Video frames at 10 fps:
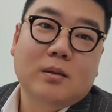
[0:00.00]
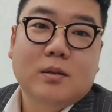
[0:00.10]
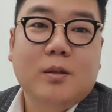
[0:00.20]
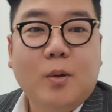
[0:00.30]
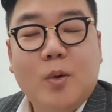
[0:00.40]

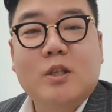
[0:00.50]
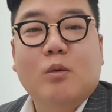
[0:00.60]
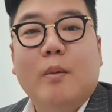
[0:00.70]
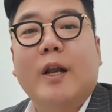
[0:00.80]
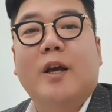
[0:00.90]
그리고 이제
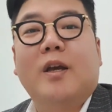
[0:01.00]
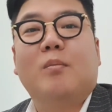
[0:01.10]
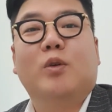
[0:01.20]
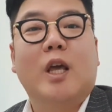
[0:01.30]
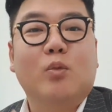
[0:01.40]
뭐 만약에
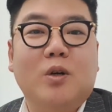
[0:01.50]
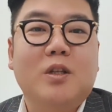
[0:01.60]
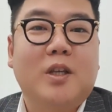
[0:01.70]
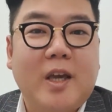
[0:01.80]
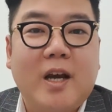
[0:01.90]
뭐
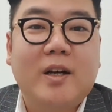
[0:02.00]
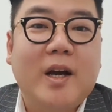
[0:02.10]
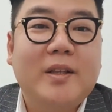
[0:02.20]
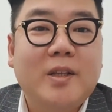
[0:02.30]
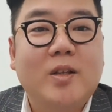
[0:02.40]
내물거리인데 계약을
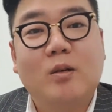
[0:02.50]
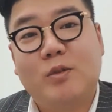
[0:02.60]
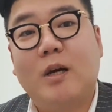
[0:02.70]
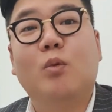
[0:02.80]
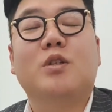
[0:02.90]
하게 되었다 그럼
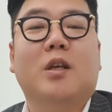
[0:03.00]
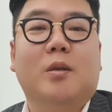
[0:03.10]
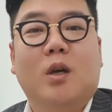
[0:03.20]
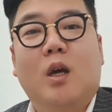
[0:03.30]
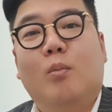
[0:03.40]
사무실에
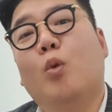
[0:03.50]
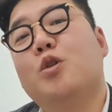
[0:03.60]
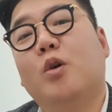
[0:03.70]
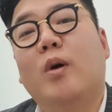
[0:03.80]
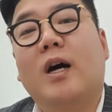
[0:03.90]

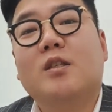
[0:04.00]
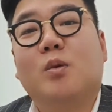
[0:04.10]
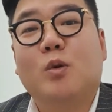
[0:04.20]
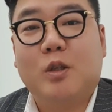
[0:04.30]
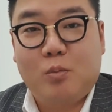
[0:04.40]
모시고
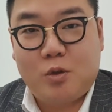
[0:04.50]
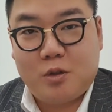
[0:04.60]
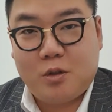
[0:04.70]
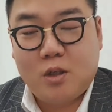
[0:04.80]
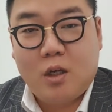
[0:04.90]
와가지고
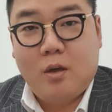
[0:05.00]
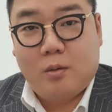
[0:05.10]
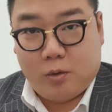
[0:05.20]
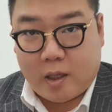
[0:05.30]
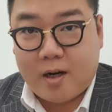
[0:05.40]
신분증
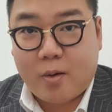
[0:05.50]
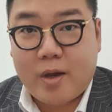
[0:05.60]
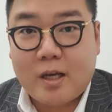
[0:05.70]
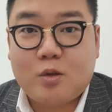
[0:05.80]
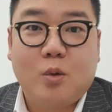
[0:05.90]
달라고
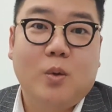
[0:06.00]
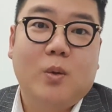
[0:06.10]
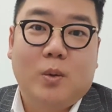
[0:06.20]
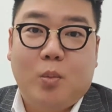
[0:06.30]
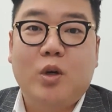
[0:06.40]

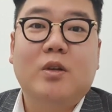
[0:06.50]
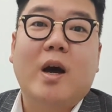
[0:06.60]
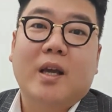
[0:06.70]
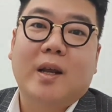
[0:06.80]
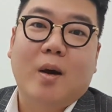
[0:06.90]
해가지고 본인
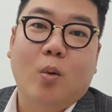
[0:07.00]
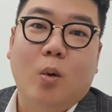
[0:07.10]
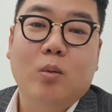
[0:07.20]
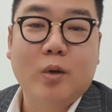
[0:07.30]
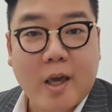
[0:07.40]

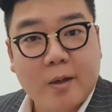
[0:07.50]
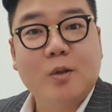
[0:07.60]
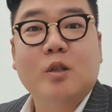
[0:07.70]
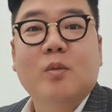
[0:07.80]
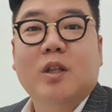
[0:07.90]
확인하고 계약서
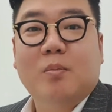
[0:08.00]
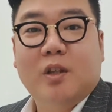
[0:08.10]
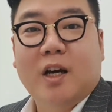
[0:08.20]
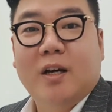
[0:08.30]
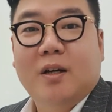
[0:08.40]
쓰면
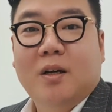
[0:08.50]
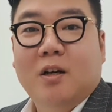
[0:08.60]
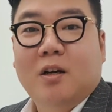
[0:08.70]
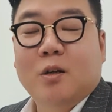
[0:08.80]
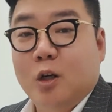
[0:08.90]
됩니다.
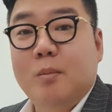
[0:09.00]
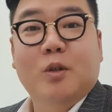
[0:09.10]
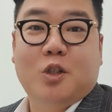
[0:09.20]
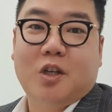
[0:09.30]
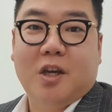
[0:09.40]
그럼
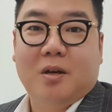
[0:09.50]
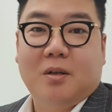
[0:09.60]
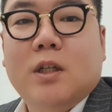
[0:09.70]
끝이에요.